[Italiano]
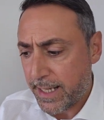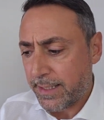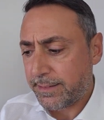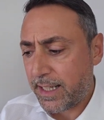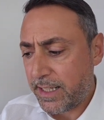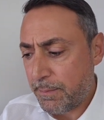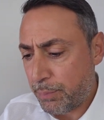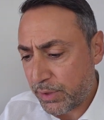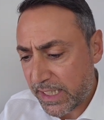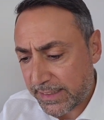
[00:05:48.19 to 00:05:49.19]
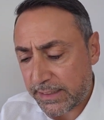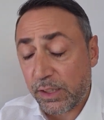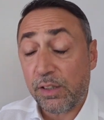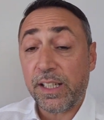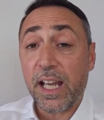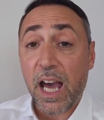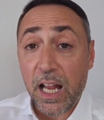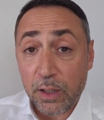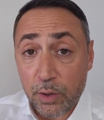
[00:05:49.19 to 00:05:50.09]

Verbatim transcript: dall'imputazione al